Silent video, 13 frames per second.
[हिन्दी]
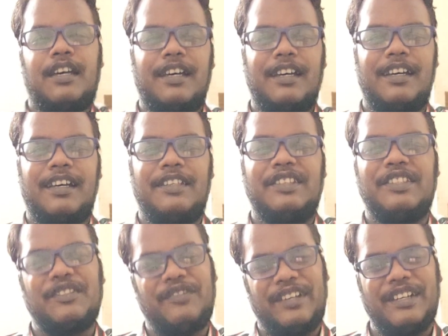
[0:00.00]
हाँ
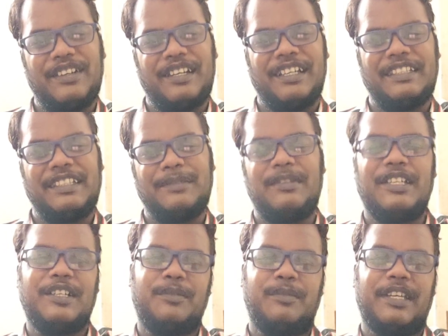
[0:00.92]
तो वीडियो ख़त्म
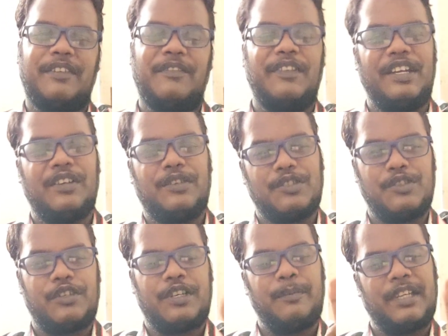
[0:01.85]
देखो भाई वीडियो को
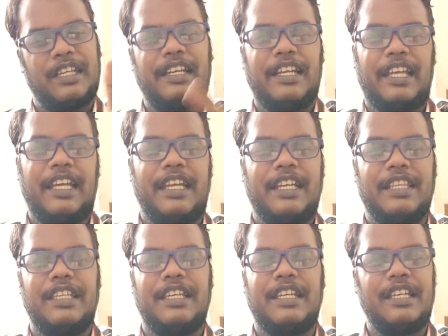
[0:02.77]
जो है मैंने लाइक कर
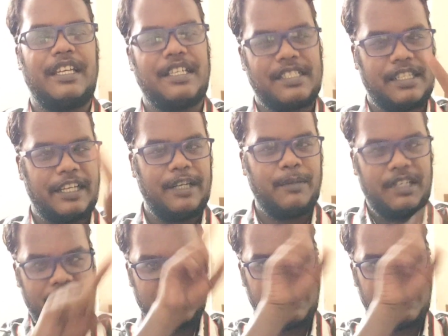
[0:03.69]
दिया है यहाँ साइड में